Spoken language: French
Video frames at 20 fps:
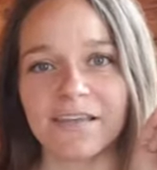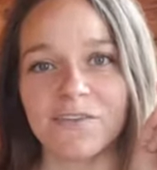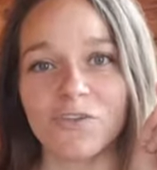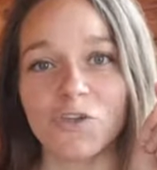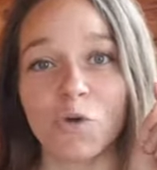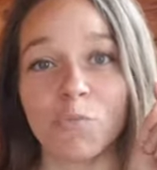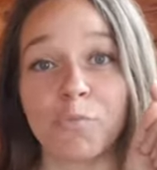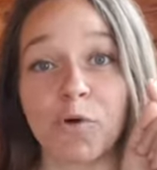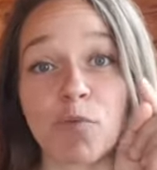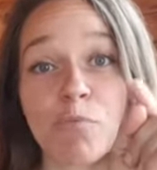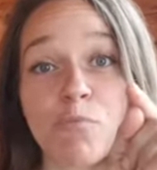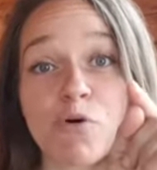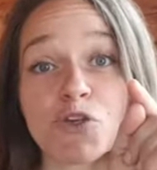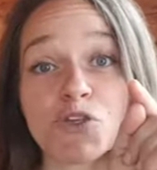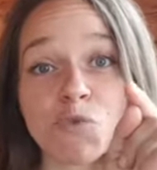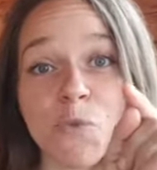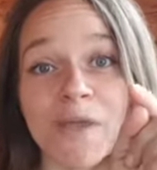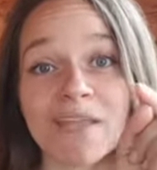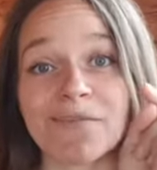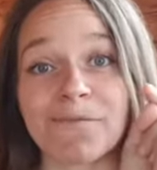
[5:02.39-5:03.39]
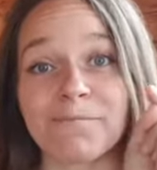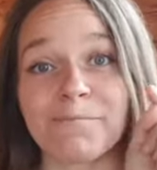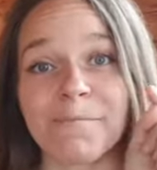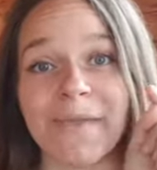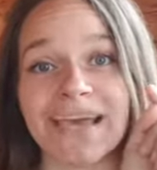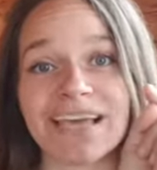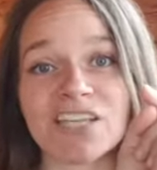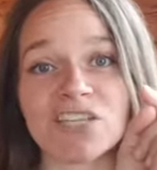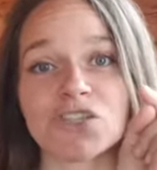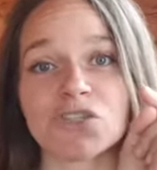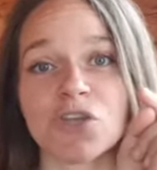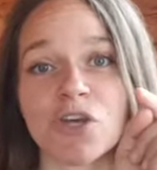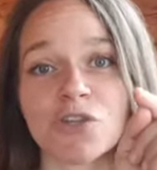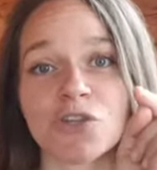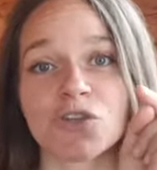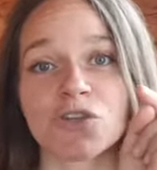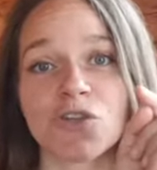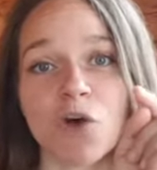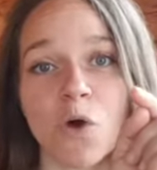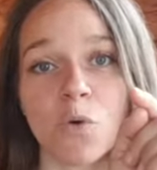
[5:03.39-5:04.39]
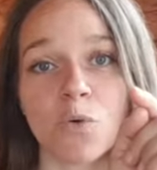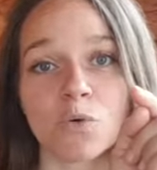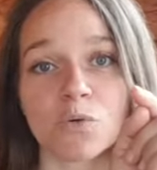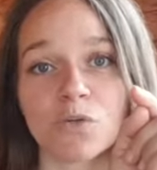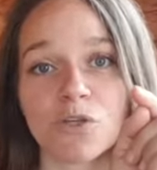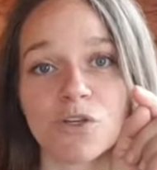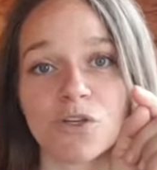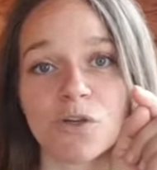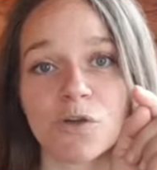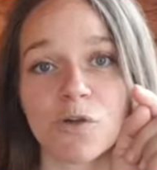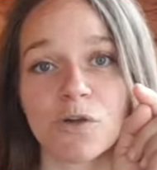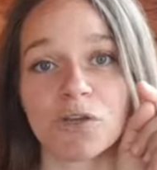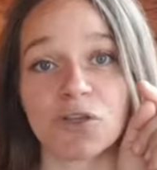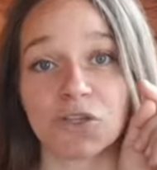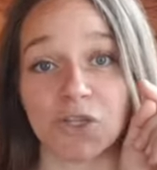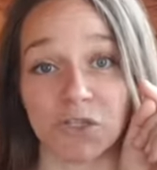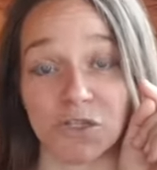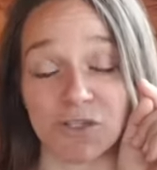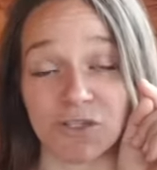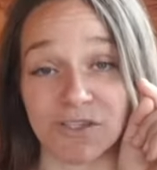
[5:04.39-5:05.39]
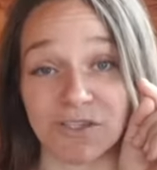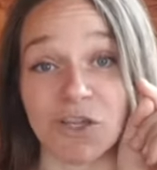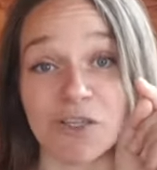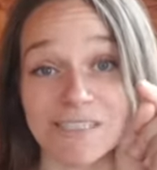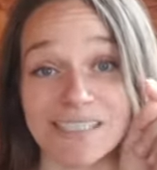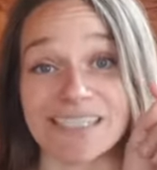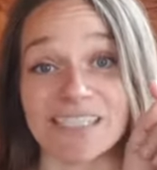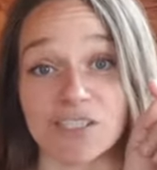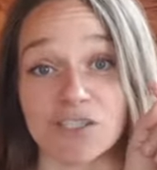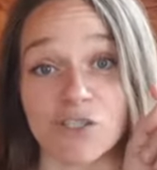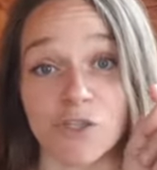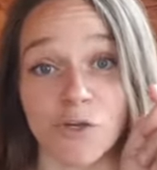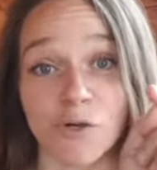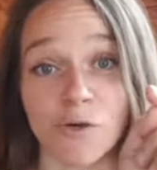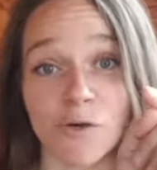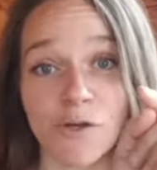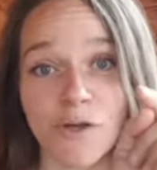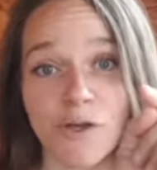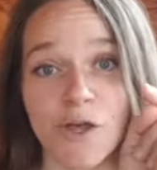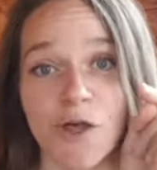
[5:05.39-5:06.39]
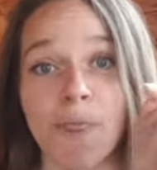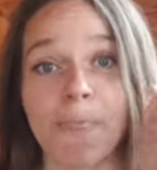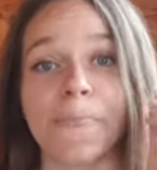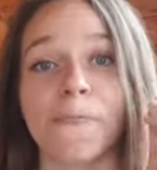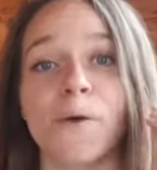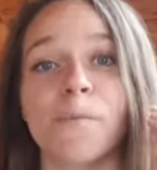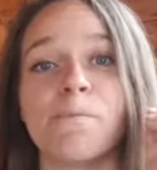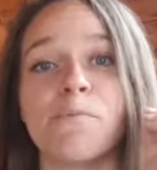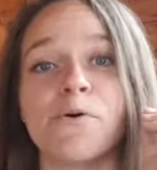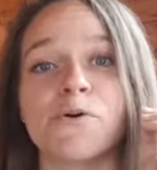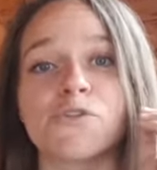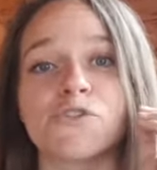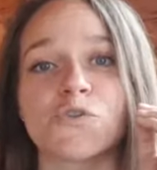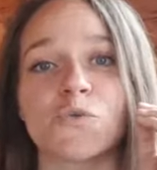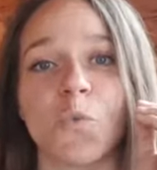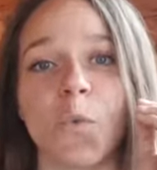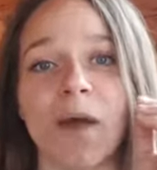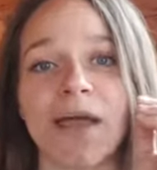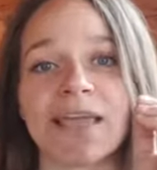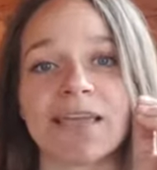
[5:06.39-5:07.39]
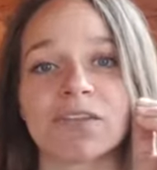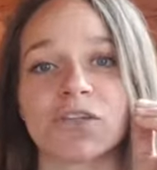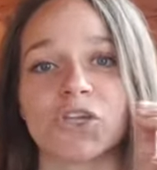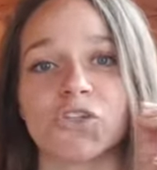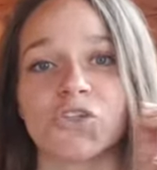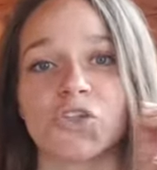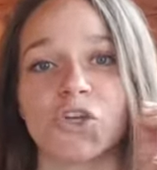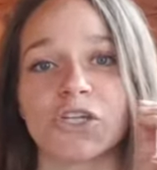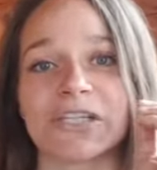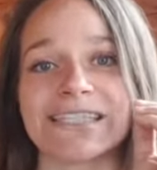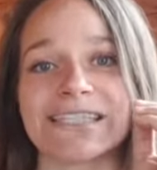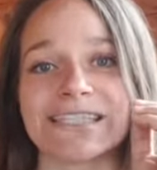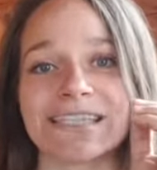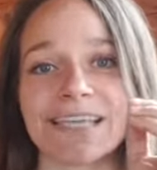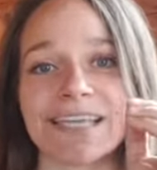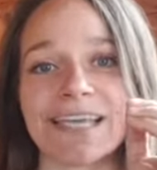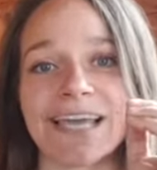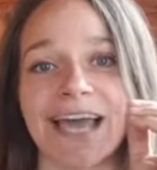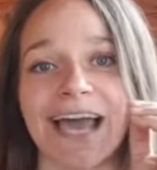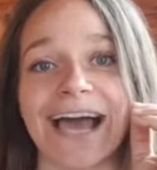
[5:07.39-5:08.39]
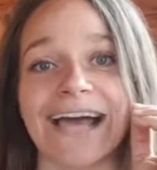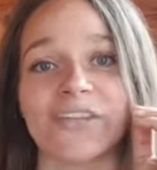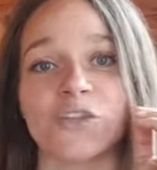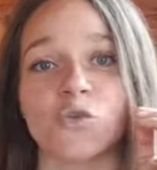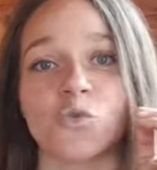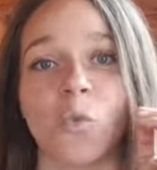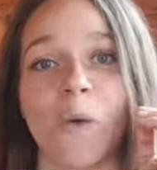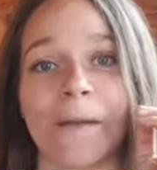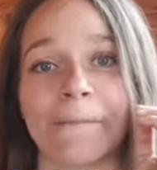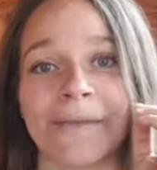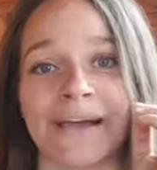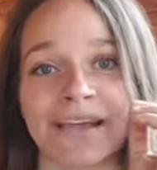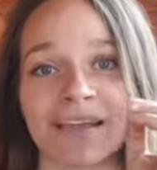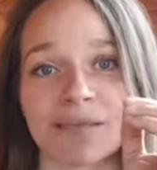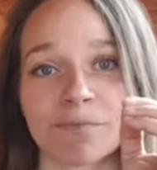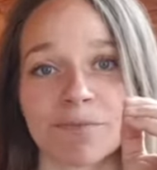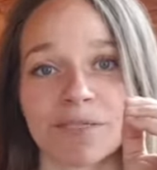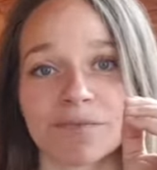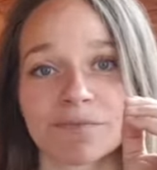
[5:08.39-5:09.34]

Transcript: T'as pas besoin de personne d'autre que te dire ça. T'as besoin de te le dire à toi-même.